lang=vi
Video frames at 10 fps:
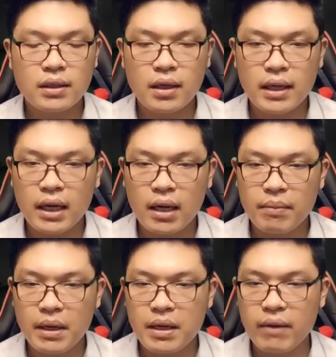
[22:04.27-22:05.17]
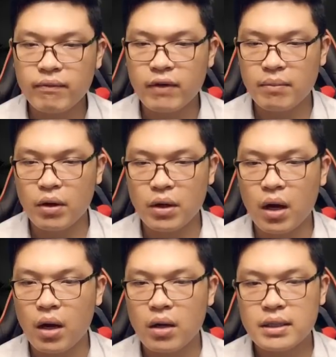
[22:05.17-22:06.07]
ngược lại đặc biệt nhằm vào bọn
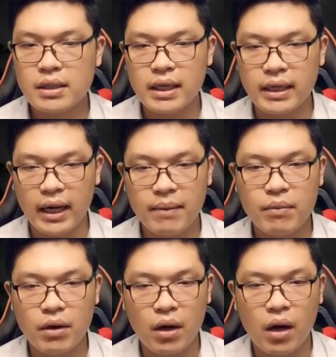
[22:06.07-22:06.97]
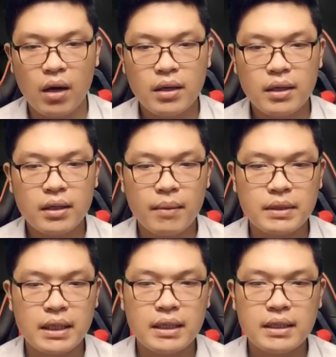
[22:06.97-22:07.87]
họ, chèn ép bọn họ,
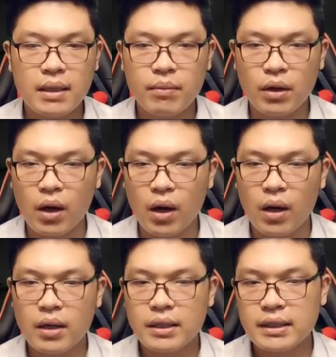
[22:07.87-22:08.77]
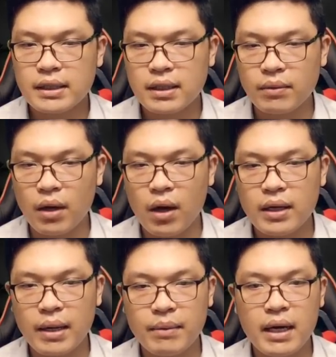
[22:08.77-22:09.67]
thậm chí giết bọn họ, sau
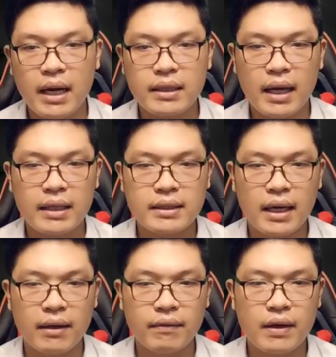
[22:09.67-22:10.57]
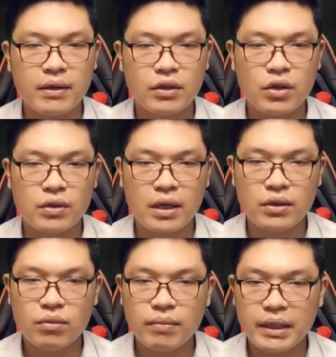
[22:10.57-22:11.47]
đó đem đất đai tài sản phân cho
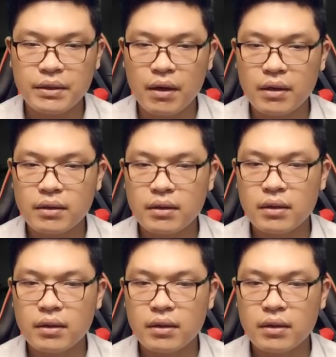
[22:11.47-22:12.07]
dân chúng bình thường.